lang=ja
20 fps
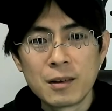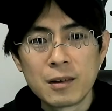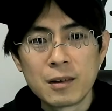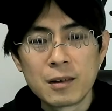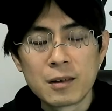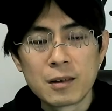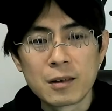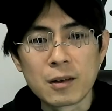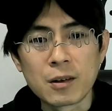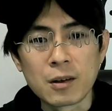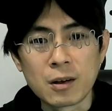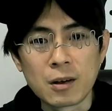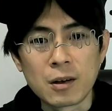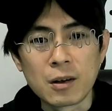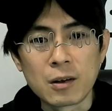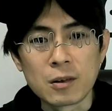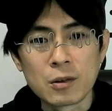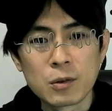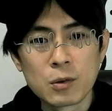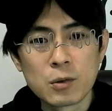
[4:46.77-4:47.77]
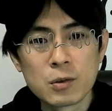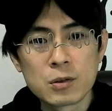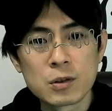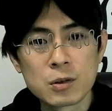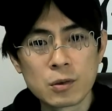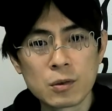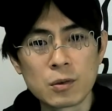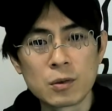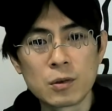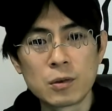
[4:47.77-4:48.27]
だから当時
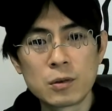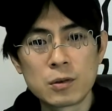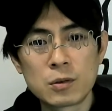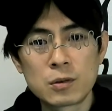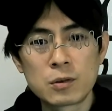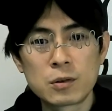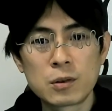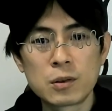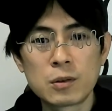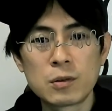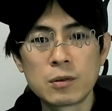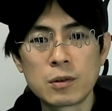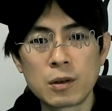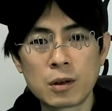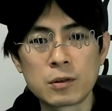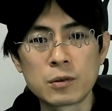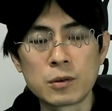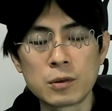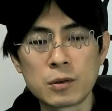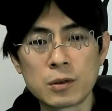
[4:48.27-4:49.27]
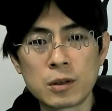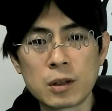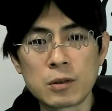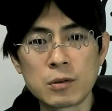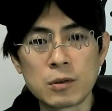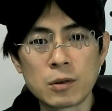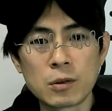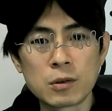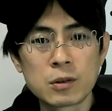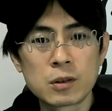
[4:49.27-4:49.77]
のドイツっていうのがそういう
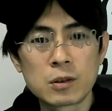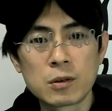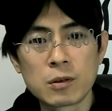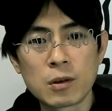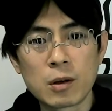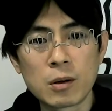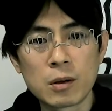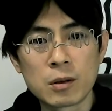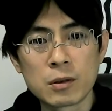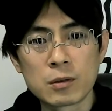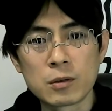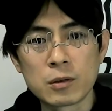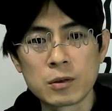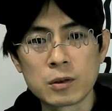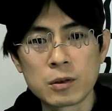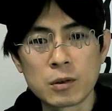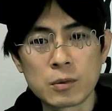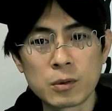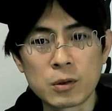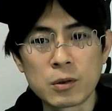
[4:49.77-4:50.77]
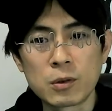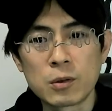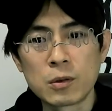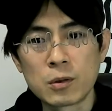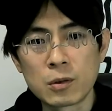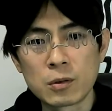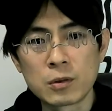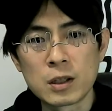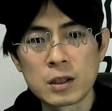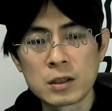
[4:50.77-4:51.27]
テクノロジーとかその人々
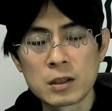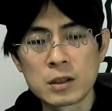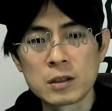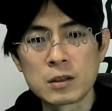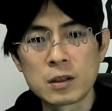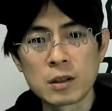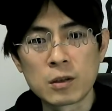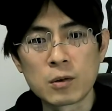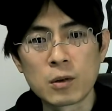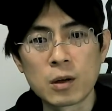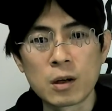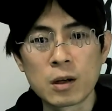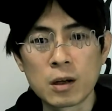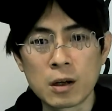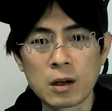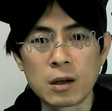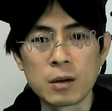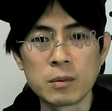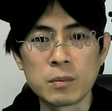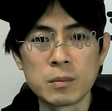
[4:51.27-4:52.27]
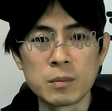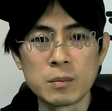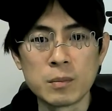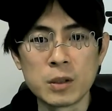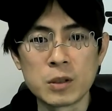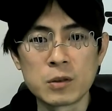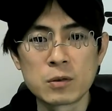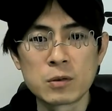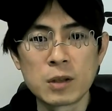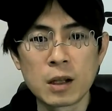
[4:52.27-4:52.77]
の精神性とかが
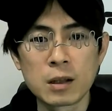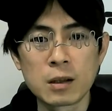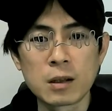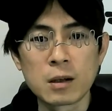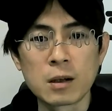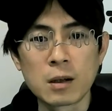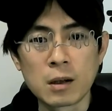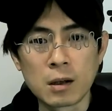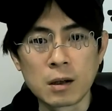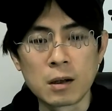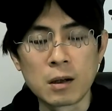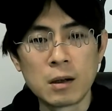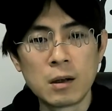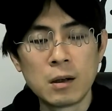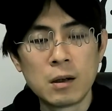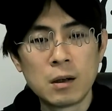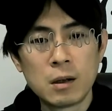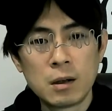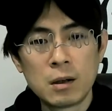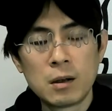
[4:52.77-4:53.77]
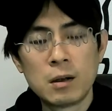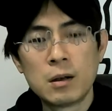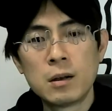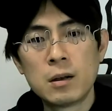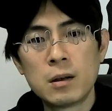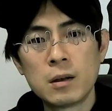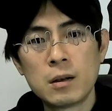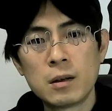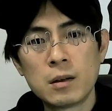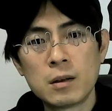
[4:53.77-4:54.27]
未熟だったから
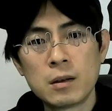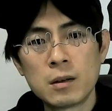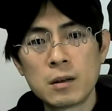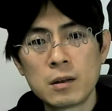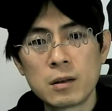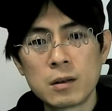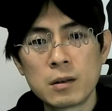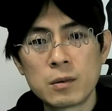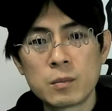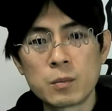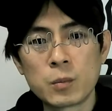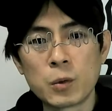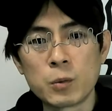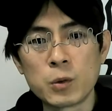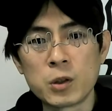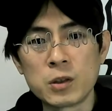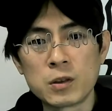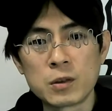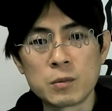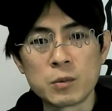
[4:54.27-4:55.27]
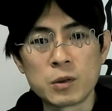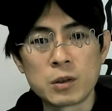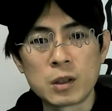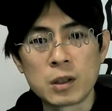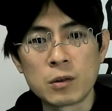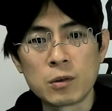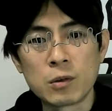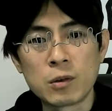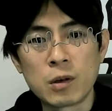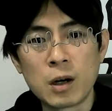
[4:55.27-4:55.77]
ポピュリズムって
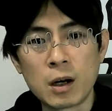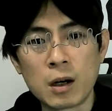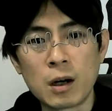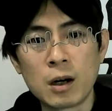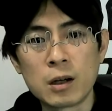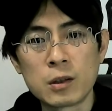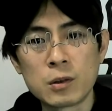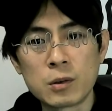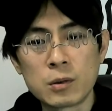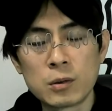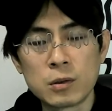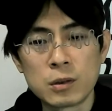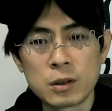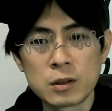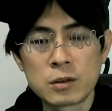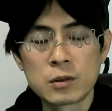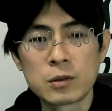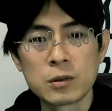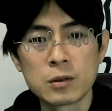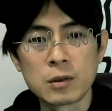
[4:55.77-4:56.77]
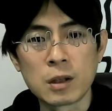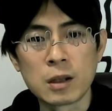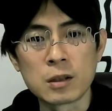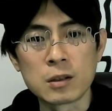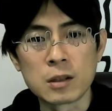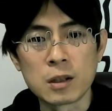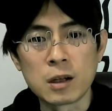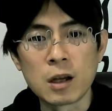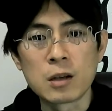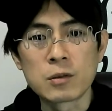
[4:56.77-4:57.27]
いうのはああいう風に進んだん
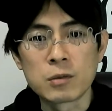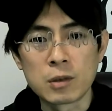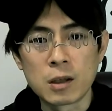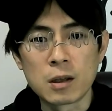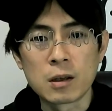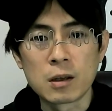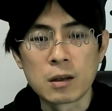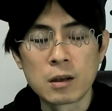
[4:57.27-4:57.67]
じゃなくて